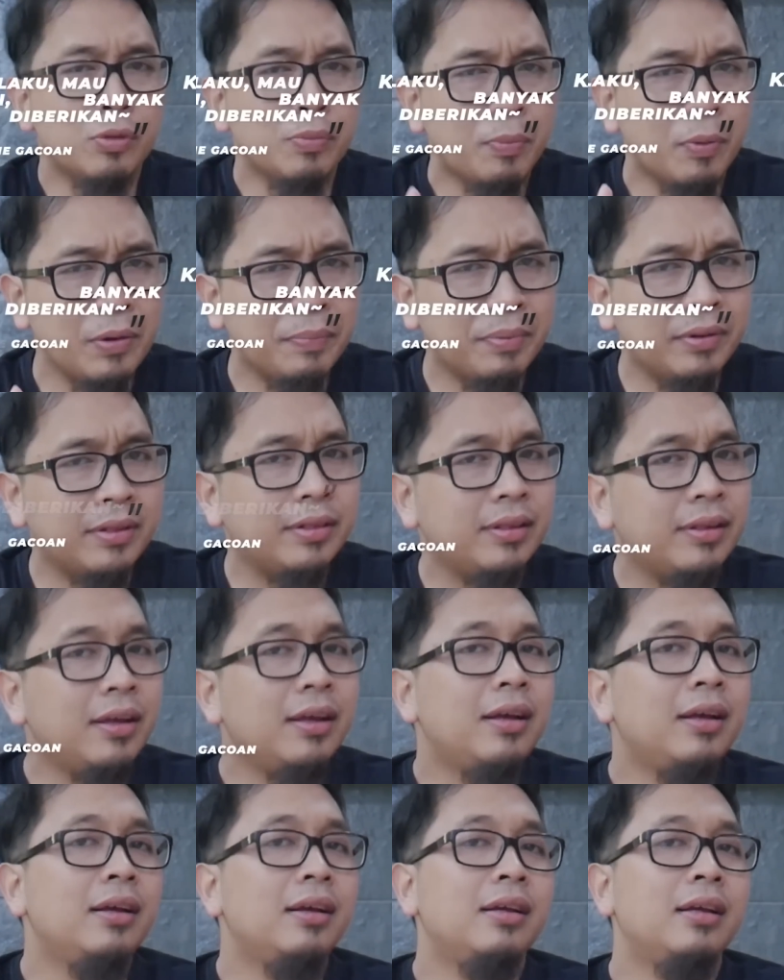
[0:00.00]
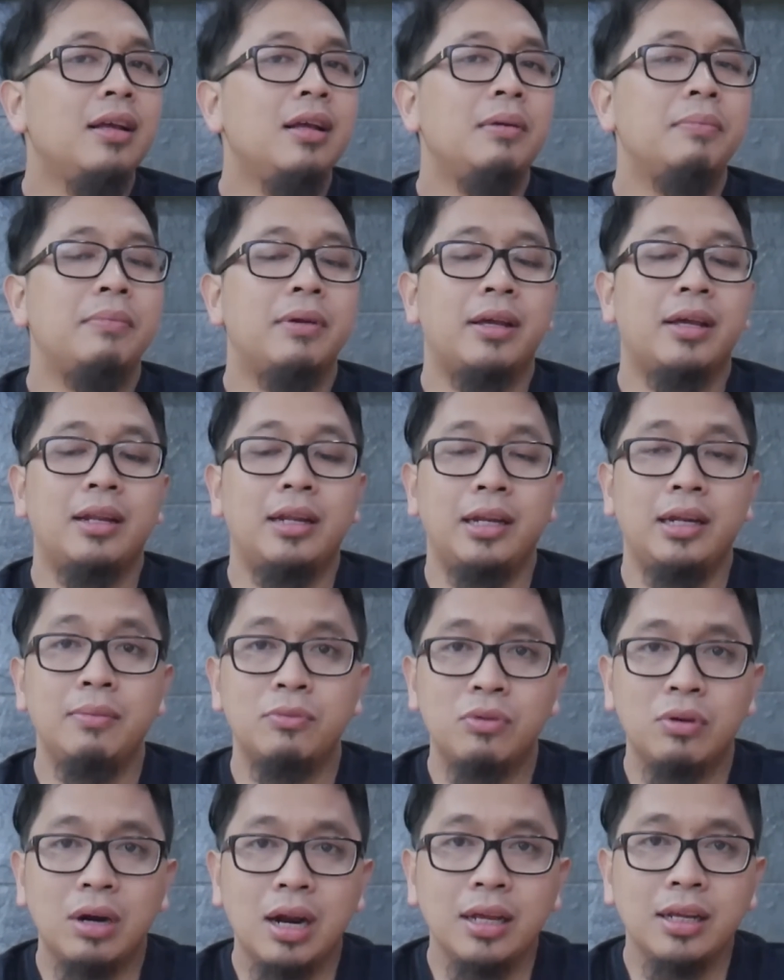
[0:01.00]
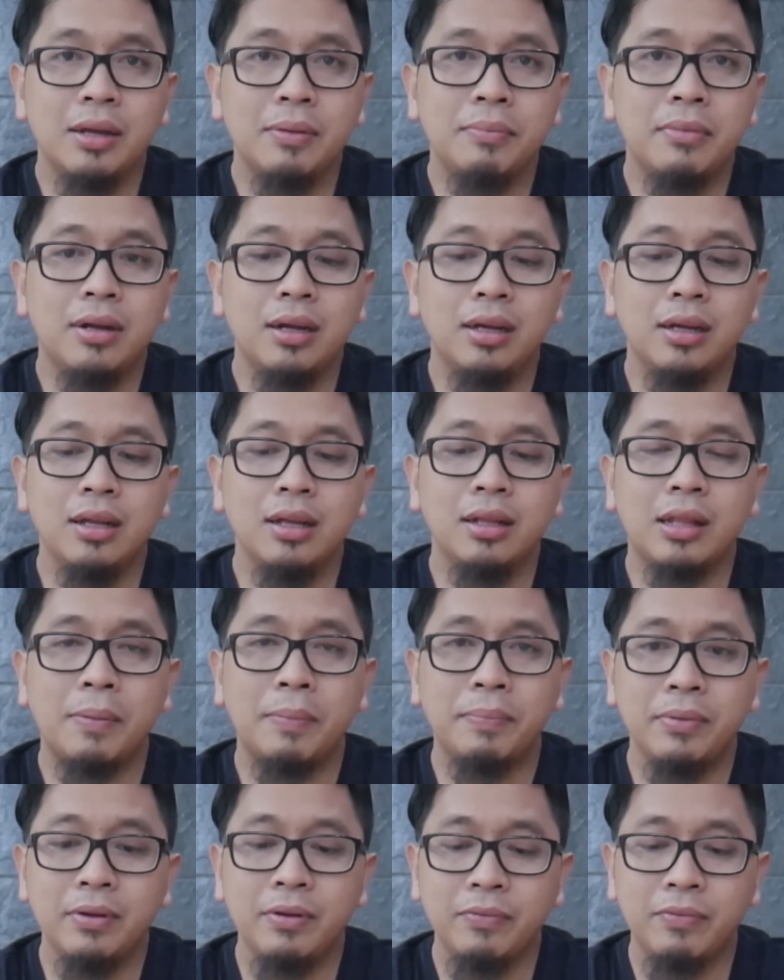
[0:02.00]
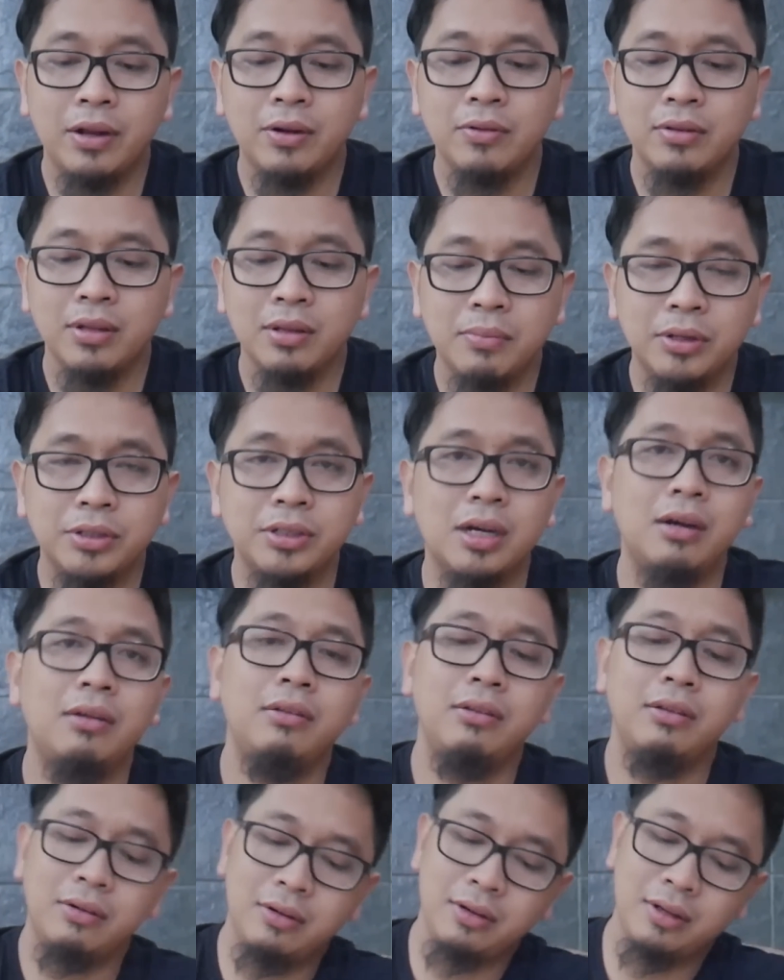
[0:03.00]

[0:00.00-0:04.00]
Itu poin penting ya, bikin ini murah emang ya, tapi value-nya Masya Allah